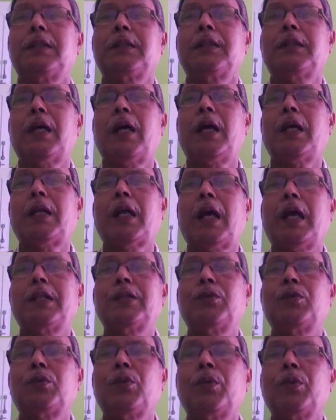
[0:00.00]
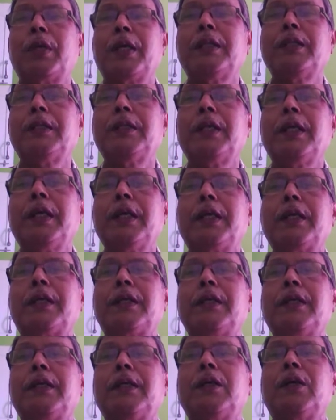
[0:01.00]
তার আত্মকেন্দ্রিক
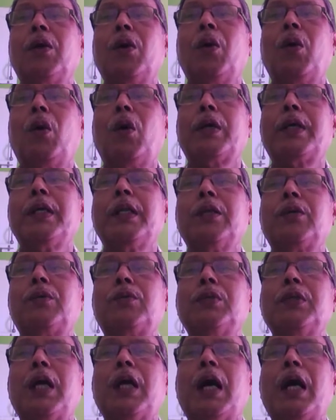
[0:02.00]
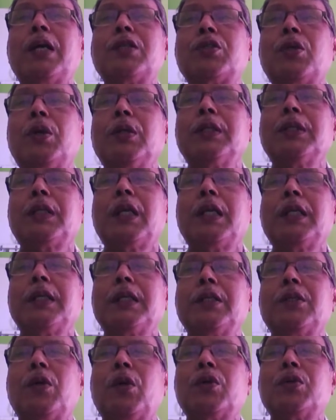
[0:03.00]
অখিল ক্ষুধা
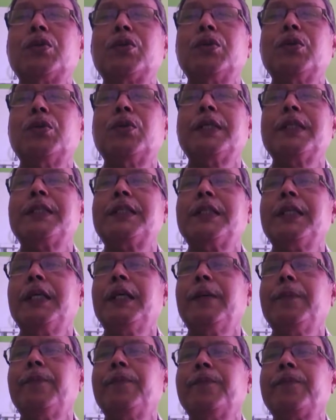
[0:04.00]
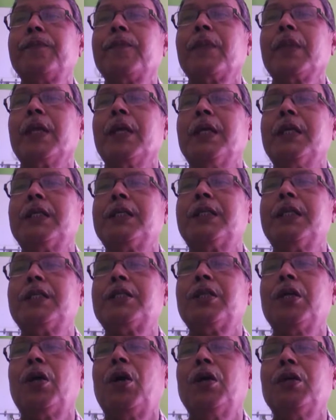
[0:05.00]
সন্তানকে ধ্বংস করেছে
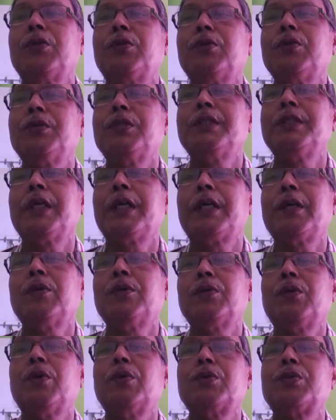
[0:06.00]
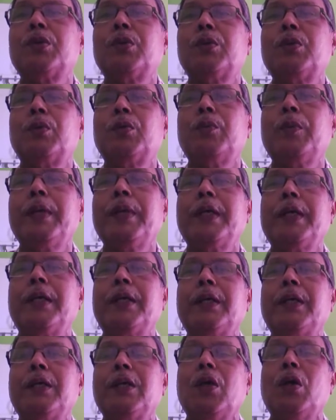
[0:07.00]
শেষে হয়তো নিজেকেও ধ্বংস করবে
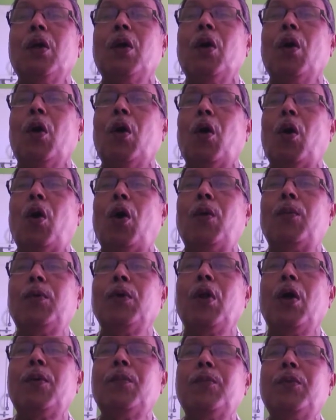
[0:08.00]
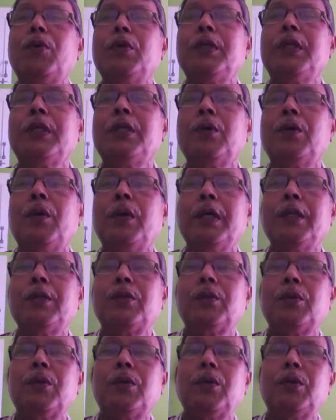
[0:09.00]
অবলম্বনহীন হয়ে তো